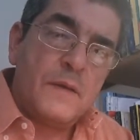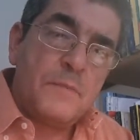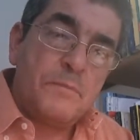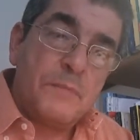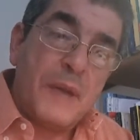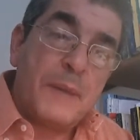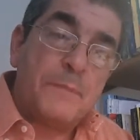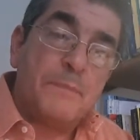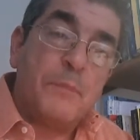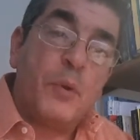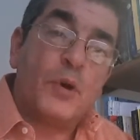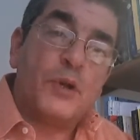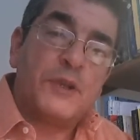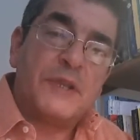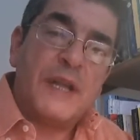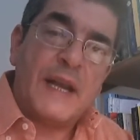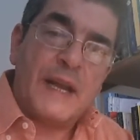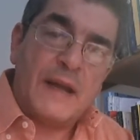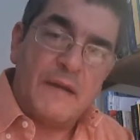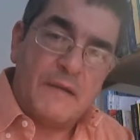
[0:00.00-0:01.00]
per
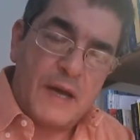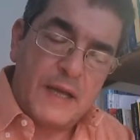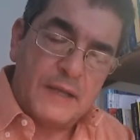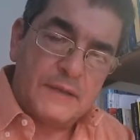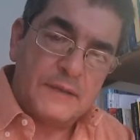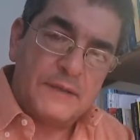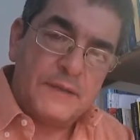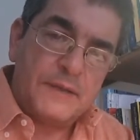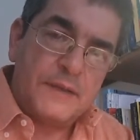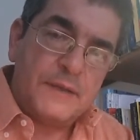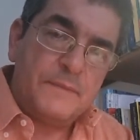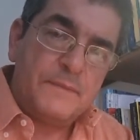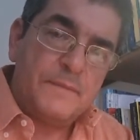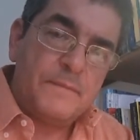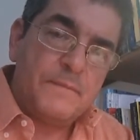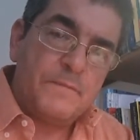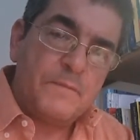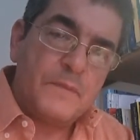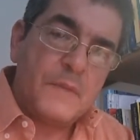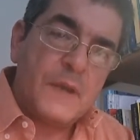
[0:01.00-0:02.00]
portare avanti
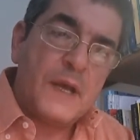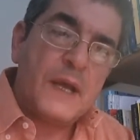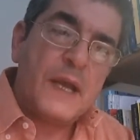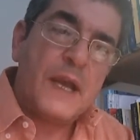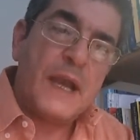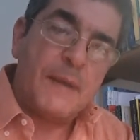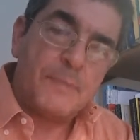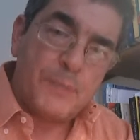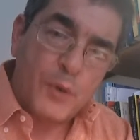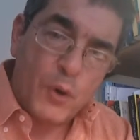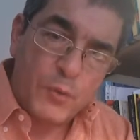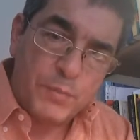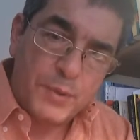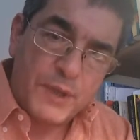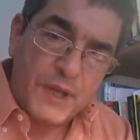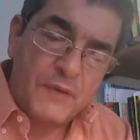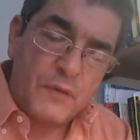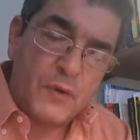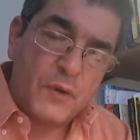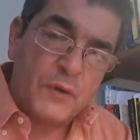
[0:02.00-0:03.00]
la
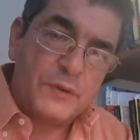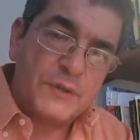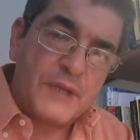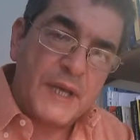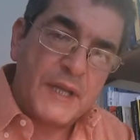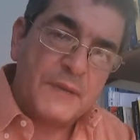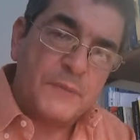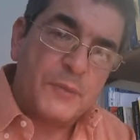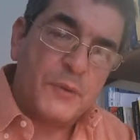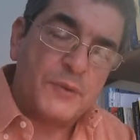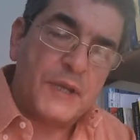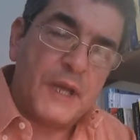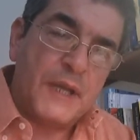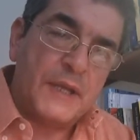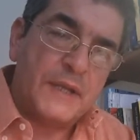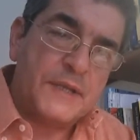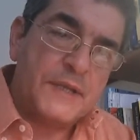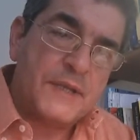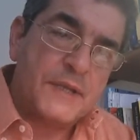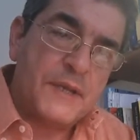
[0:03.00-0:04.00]
propria volontà di
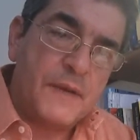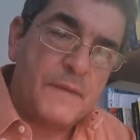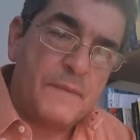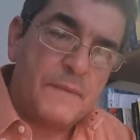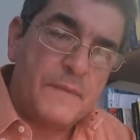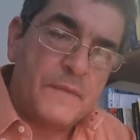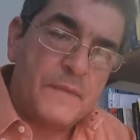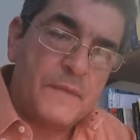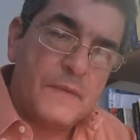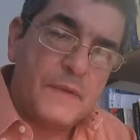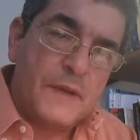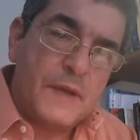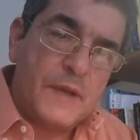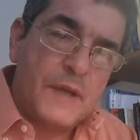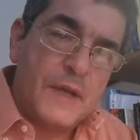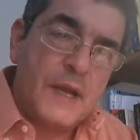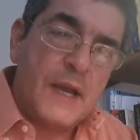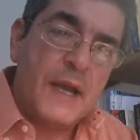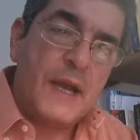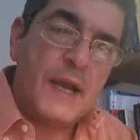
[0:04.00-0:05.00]
potenza,
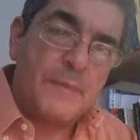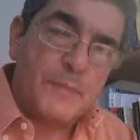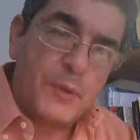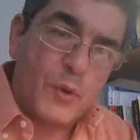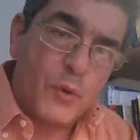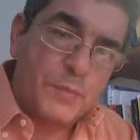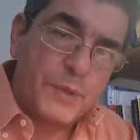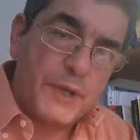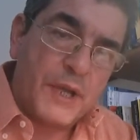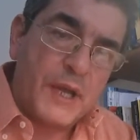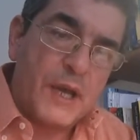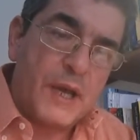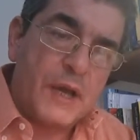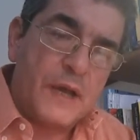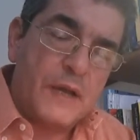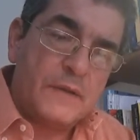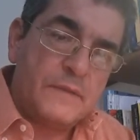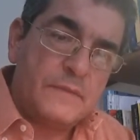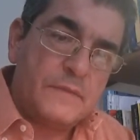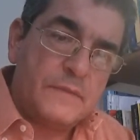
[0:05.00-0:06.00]
la propria
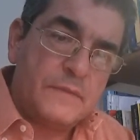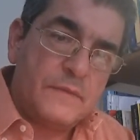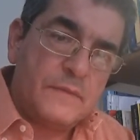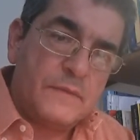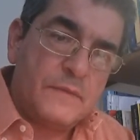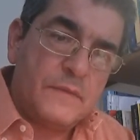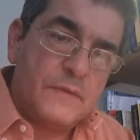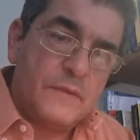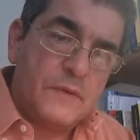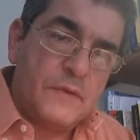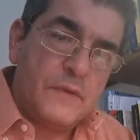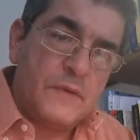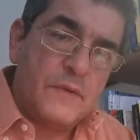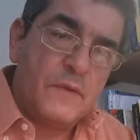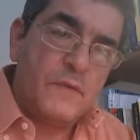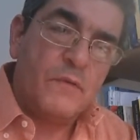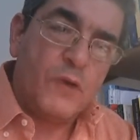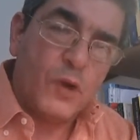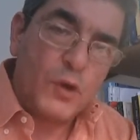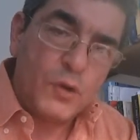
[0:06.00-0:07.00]

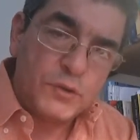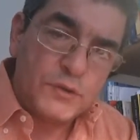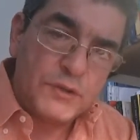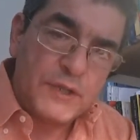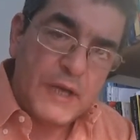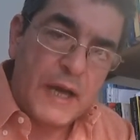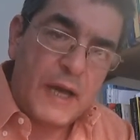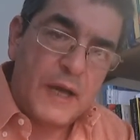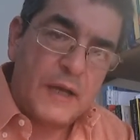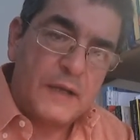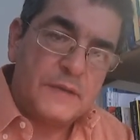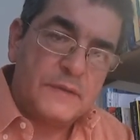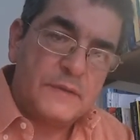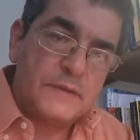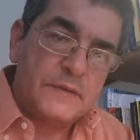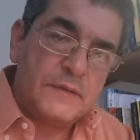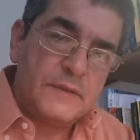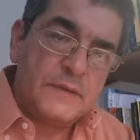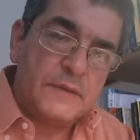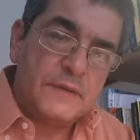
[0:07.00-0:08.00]
volontà
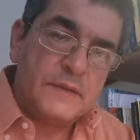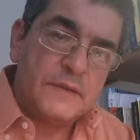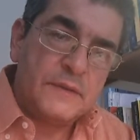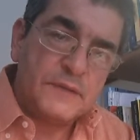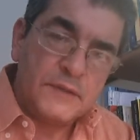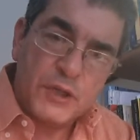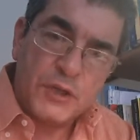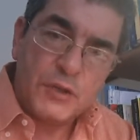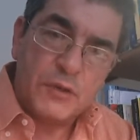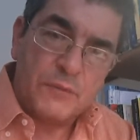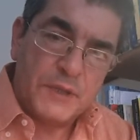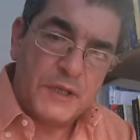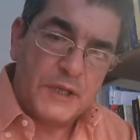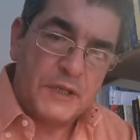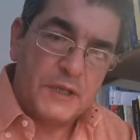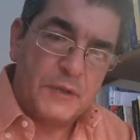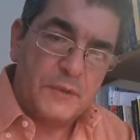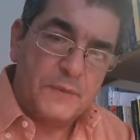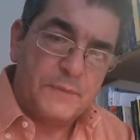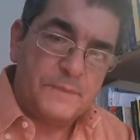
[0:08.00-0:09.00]
di
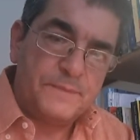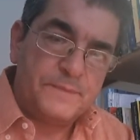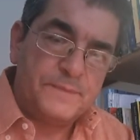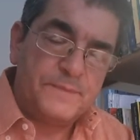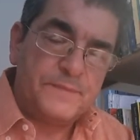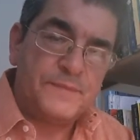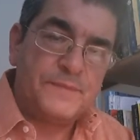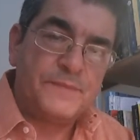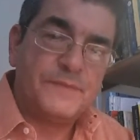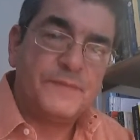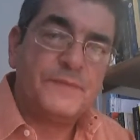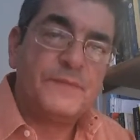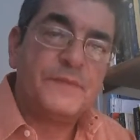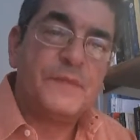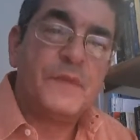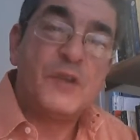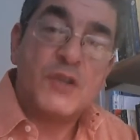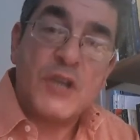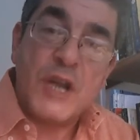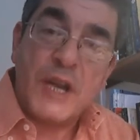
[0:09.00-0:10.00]
dominio.
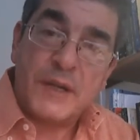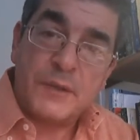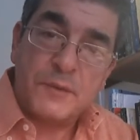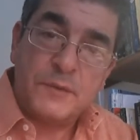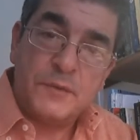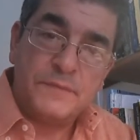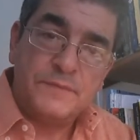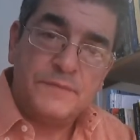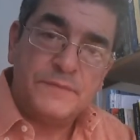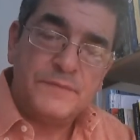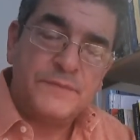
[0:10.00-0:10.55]
Certo,